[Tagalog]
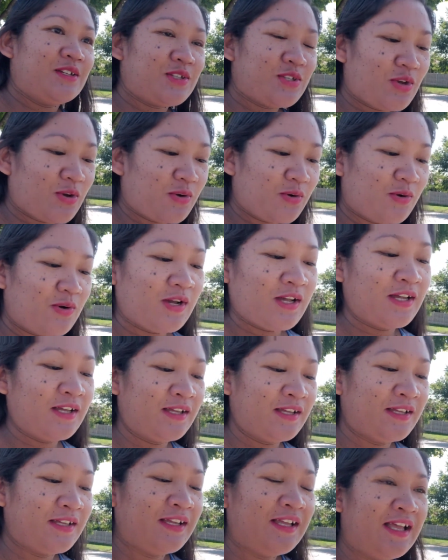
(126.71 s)
so
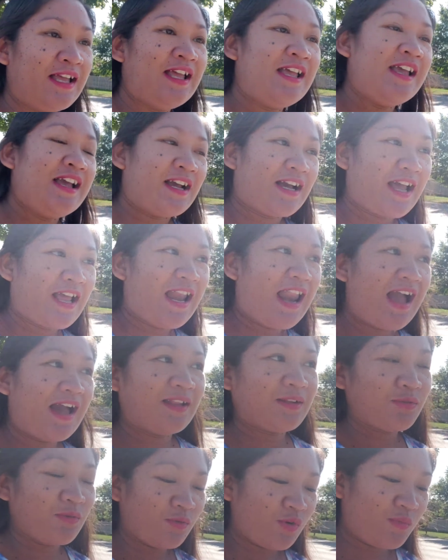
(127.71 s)

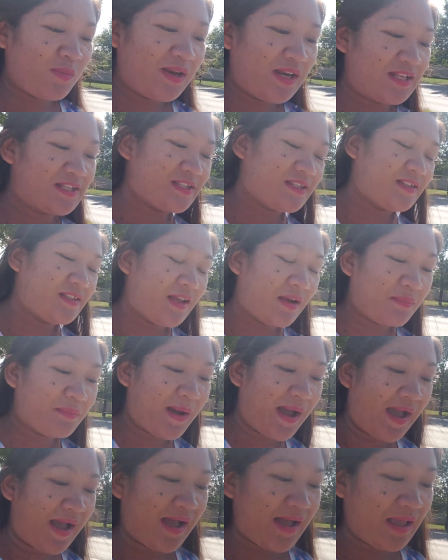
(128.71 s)
kailangan kong umalis ng
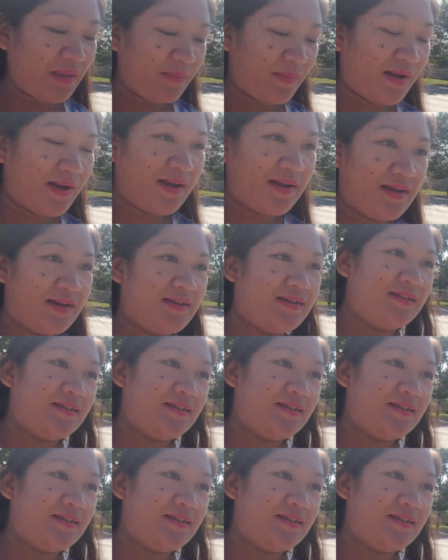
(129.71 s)
bahay mga